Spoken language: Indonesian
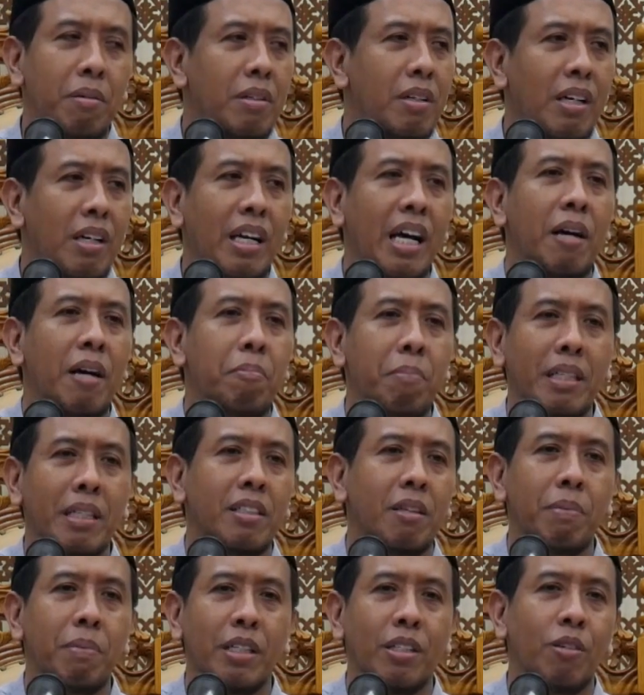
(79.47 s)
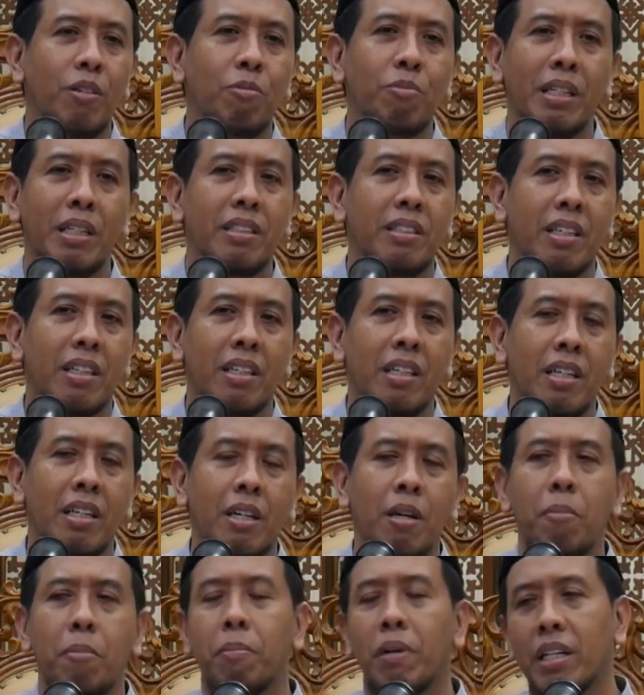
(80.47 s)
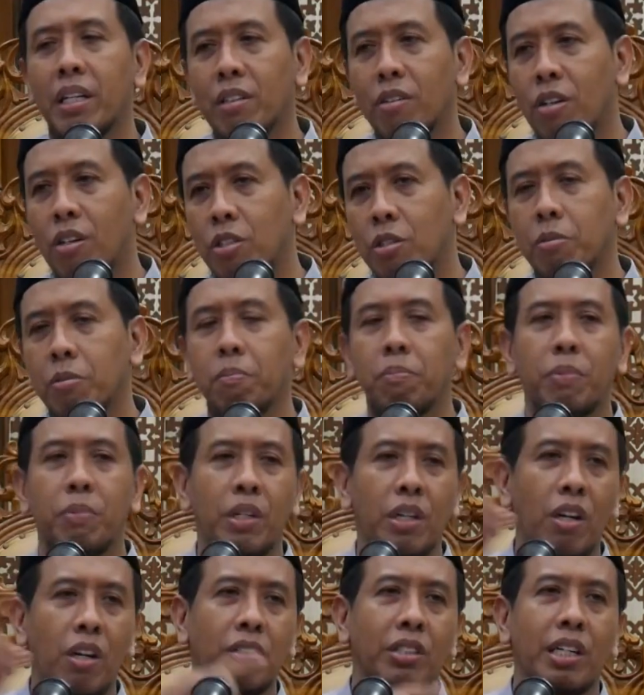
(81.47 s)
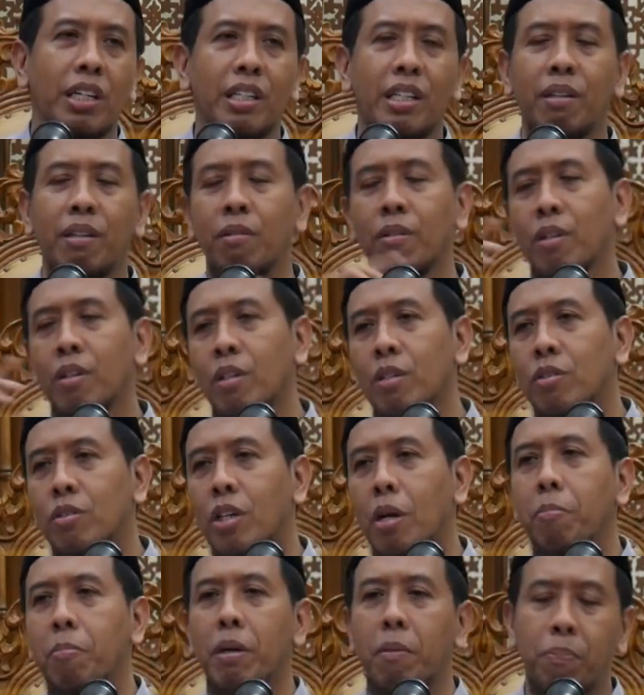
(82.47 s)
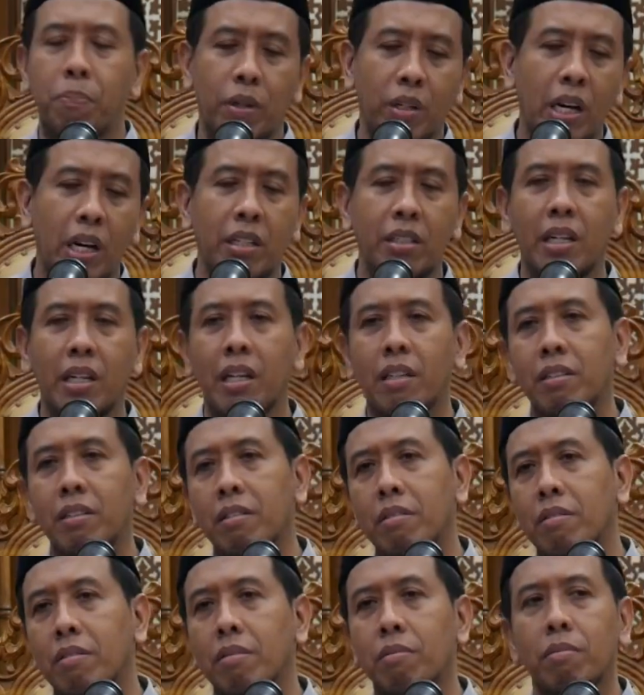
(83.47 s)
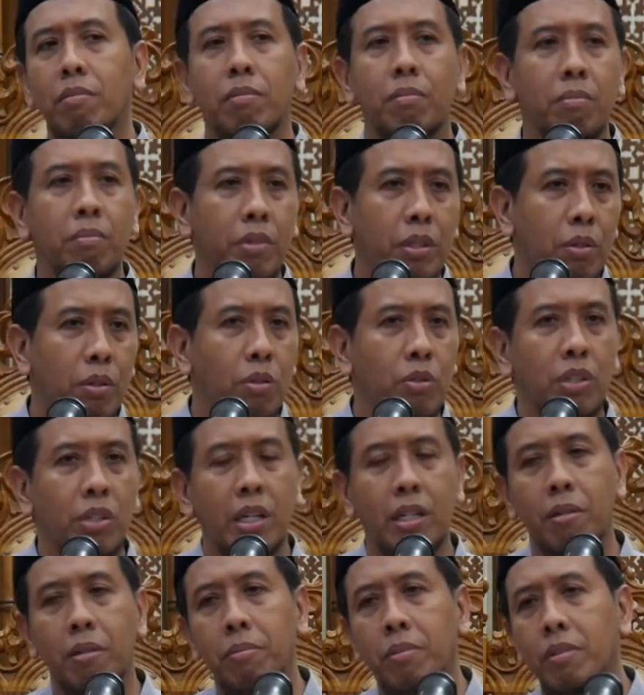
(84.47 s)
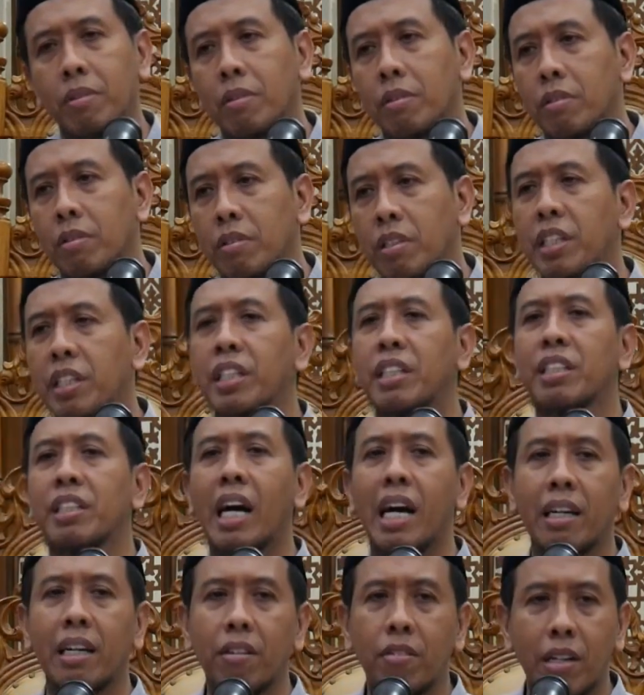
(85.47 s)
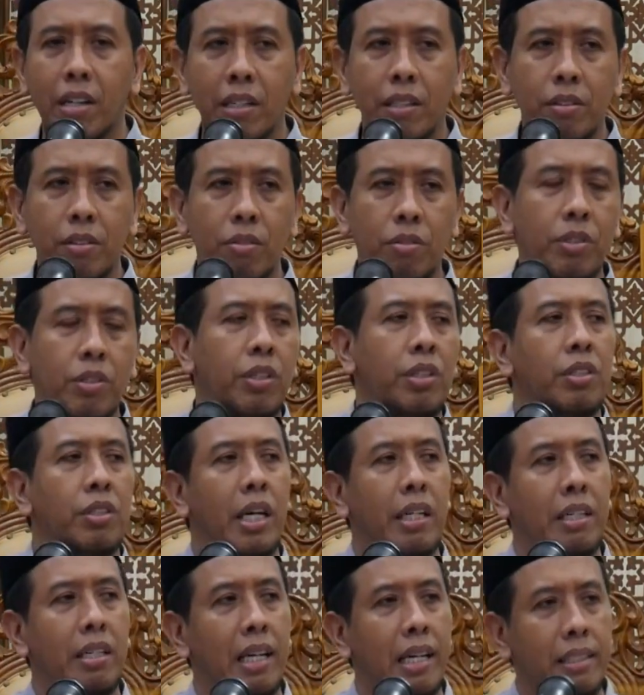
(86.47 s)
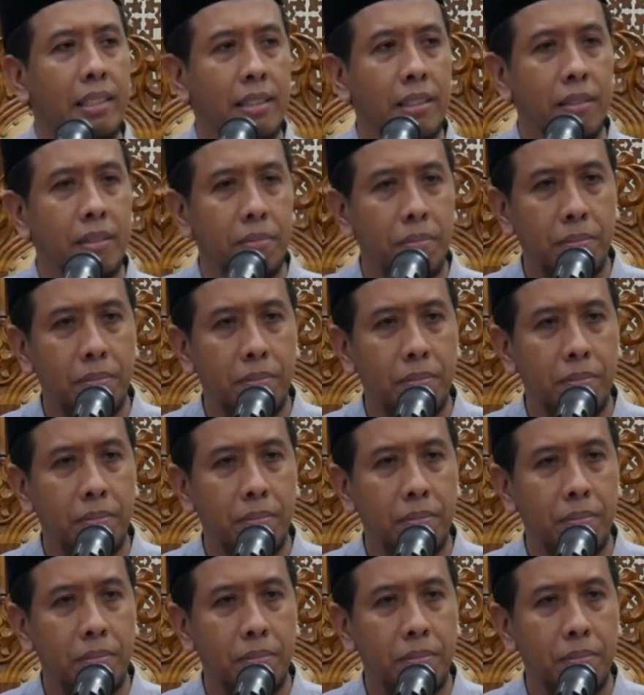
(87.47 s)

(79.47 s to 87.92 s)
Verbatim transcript: rahmat kepada umatnya melengos belok sana sampai berkali-kali mengos sana dihindari orang itu dihindari lagi